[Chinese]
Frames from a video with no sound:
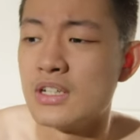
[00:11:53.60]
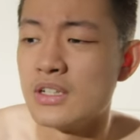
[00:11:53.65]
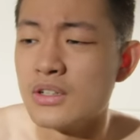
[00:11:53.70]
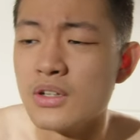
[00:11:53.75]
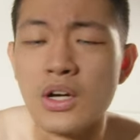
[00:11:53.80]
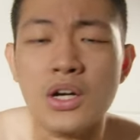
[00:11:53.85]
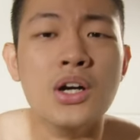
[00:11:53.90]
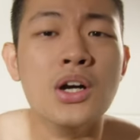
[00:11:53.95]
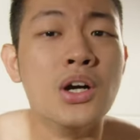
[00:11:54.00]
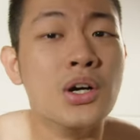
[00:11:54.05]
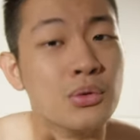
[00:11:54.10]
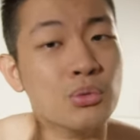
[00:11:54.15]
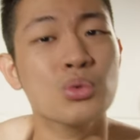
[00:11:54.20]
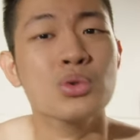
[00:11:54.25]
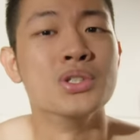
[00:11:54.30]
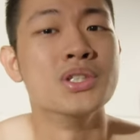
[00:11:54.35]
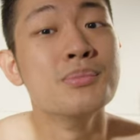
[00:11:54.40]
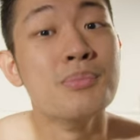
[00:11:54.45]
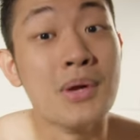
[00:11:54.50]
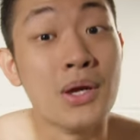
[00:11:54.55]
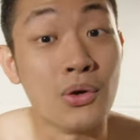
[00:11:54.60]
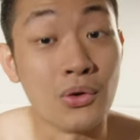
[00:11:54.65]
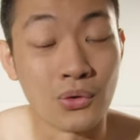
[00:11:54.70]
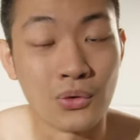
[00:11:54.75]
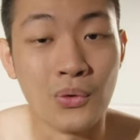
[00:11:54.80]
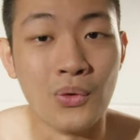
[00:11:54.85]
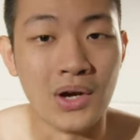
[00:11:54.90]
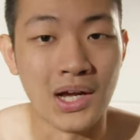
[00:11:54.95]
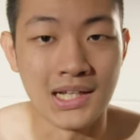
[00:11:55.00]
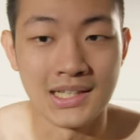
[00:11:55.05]
嗯，我是没有
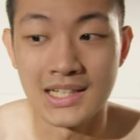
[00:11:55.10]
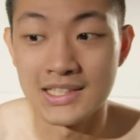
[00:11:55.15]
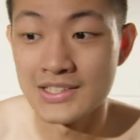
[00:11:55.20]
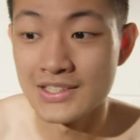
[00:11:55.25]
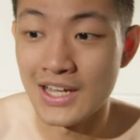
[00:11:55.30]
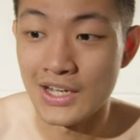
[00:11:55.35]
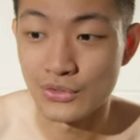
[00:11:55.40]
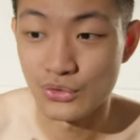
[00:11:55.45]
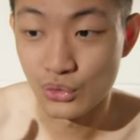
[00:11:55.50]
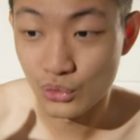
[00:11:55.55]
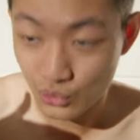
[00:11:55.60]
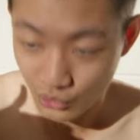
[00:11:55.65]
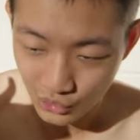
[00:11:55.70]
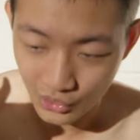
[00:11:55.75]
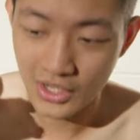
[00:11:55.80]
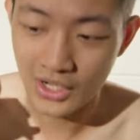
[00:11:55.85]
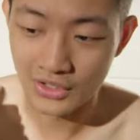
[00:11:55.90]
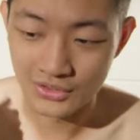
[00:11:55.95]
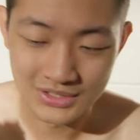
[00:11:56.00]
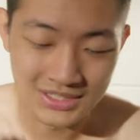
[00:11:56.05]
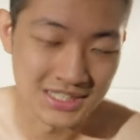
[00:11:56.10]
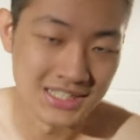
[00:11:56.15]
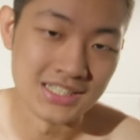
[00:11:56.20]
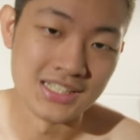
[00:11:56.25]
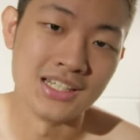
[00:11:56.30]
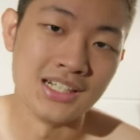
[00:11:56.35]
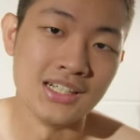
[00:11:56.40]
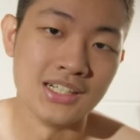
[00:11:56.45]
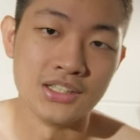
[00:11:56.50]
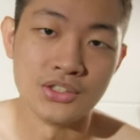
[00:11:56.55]
过啦，但是他说快要及
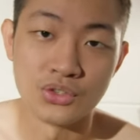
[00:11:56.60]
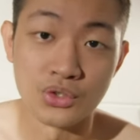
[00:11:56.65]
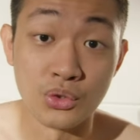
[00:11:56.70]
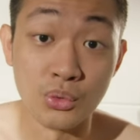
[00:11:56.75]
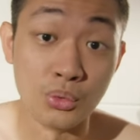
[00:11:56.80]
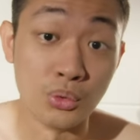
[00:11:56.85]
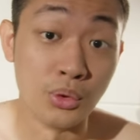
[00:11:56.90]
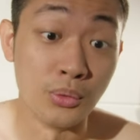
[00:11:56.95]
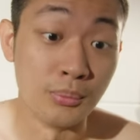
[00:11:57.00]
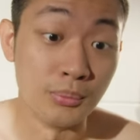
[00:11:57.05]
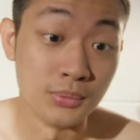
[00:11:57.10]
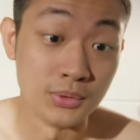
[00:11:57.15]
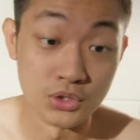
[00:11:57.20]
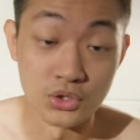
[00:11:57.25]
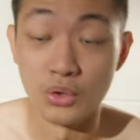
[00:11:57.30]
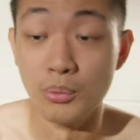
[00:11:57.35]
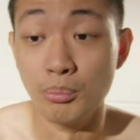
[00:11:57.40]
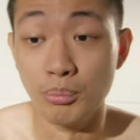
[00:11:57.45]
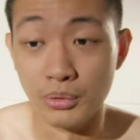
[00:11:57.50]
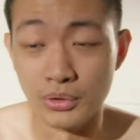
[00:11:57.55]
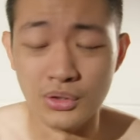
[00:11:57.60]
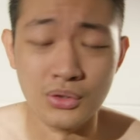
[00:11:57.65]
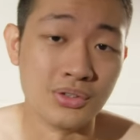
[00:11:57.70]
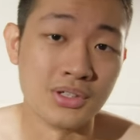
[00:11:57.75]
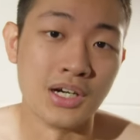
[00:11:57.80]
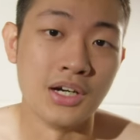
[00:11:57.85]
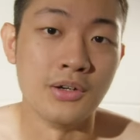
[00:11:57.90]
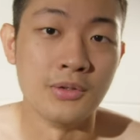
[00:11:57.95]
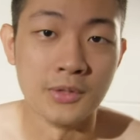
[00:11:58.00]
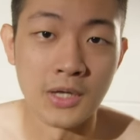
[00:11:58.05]
格了，所以我们就不用
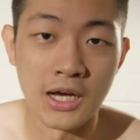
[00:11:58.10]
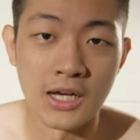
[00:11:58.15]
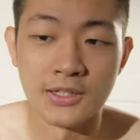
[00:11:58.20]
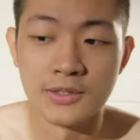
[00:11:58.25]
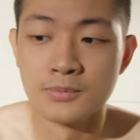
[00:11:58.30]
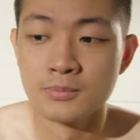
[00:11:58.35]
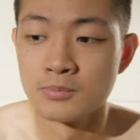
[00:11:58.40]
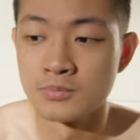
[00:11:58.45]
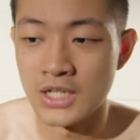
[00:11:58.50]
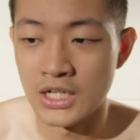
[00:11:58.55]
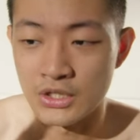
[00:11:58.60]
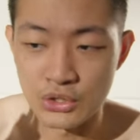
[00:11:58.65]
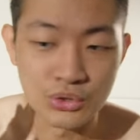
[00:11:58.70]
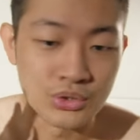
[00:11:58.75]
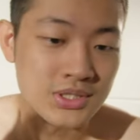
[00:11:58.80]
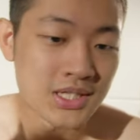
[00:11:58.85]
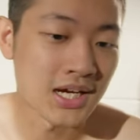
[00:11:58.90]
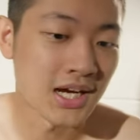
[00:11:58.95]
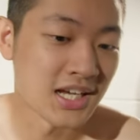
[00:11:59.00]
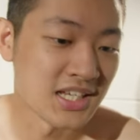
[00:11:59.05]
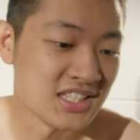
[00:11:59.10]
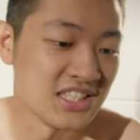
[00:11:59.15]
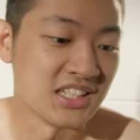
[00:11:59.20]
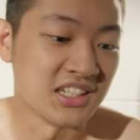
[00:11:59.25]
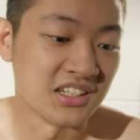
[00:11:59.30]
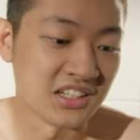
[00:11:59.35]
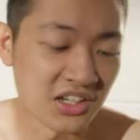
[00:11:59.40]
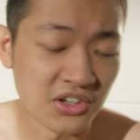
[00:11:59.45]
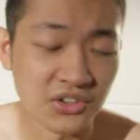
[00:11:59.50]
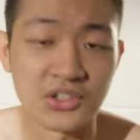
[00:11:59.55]
考啊。他留下来几个
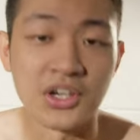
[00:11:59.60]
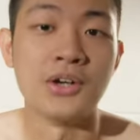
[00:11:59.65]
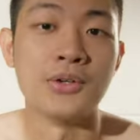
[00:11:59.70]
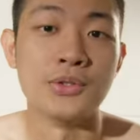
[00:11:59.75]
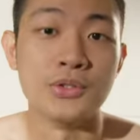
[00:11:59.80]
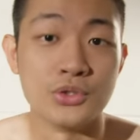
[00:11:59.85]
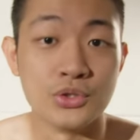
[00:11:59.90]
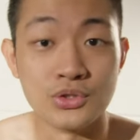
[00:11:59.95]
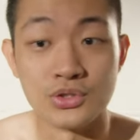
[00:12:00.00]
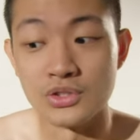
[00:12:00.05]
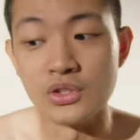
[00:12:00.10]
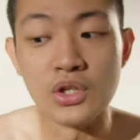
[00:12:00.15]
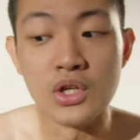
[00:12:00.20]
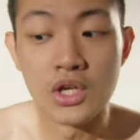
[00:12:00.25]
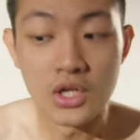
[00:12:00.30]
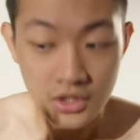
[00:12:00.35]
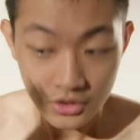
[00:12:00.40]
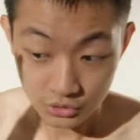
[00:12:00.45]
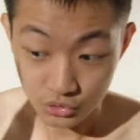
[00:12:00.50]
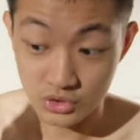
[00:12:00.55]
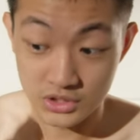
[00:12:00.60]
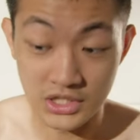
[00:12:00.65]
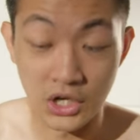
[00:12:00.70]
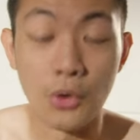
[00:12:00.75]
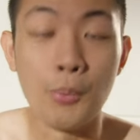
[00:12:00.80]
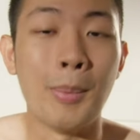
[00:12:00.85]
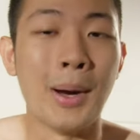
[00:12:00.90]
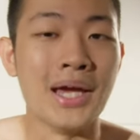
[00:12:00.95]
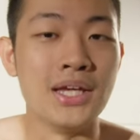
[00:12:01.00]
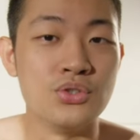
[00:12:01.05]
要考的，就是交
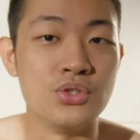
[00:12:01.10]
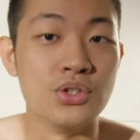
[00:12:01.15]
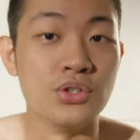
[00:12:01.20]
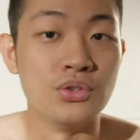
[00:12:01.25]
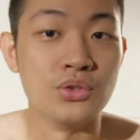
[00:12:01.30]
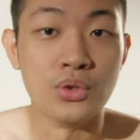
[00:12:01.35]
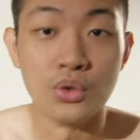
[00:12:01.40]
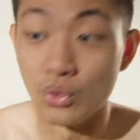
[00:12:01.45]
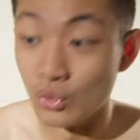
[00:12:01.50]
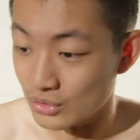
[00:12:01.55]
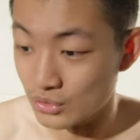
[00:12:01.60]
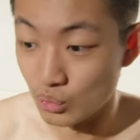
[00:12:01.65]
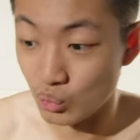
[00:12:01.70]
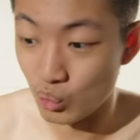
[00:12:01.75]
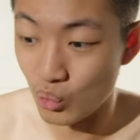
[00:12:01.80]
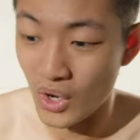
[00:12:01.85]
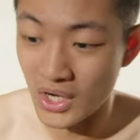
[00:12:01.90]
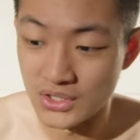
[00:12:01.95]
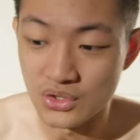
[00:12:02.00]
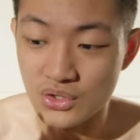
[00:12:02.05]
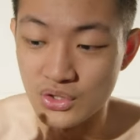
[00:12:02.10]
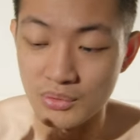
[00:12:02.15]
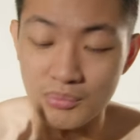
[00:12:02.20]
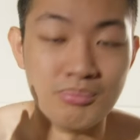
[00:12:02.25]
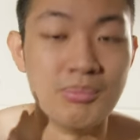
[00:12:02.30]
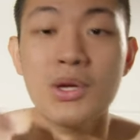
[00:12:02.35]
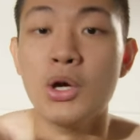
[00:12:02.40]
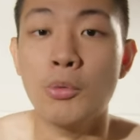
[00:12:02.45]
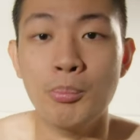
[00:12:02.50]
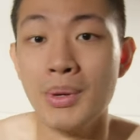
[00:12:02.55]
白卷或者是完全
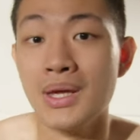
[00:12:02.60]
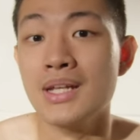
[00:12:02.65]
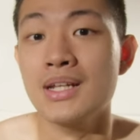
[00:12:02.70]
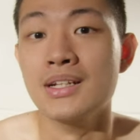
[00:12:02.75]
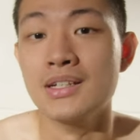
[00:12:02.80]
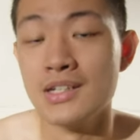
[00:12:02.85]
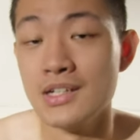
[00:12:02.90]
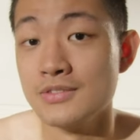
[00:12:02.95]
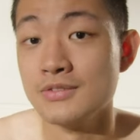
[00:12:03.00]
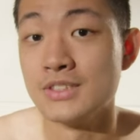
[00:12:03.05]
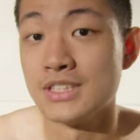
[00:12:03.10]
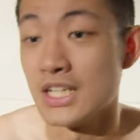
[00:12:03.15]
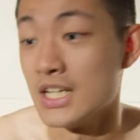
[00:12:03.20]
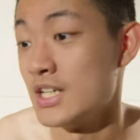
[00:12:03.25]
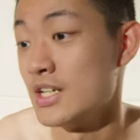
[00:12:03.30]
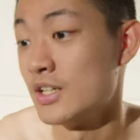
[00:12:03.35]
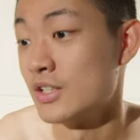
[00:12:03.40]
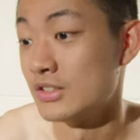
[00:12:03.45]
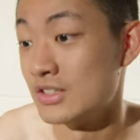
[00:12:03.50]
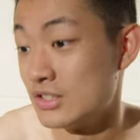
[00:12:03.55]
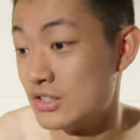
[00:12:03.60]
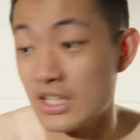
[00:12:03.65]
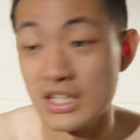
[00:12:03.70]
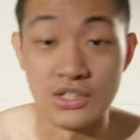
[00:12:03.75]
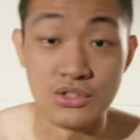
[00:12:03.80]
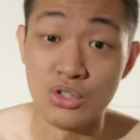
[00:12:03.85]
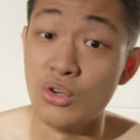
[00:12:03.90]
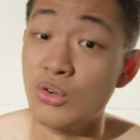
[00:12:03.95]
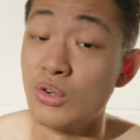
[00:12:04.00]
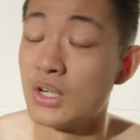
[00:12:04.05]
没有背的人才要再
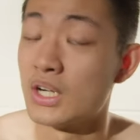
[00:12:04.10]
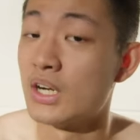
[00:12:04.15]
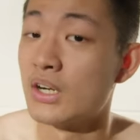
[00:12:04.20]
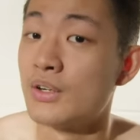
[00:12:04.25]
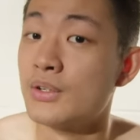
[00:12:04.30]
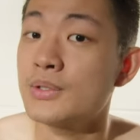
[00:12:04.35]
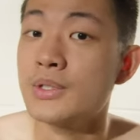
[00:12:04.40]
重考，